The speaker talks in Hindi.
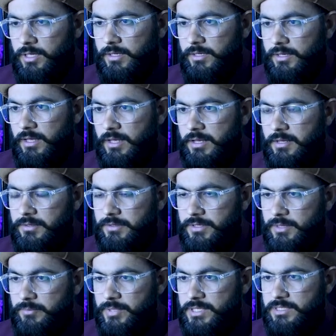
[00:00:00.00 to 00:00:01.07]
है ये
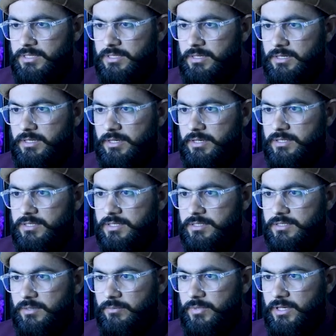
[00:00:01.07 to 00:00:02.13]
बेसिकली इस
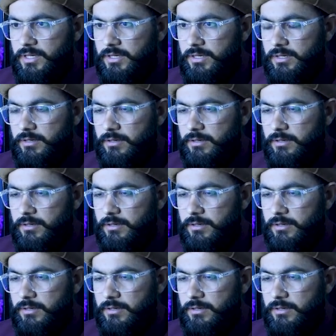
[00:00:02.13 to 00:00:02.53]
किस्म के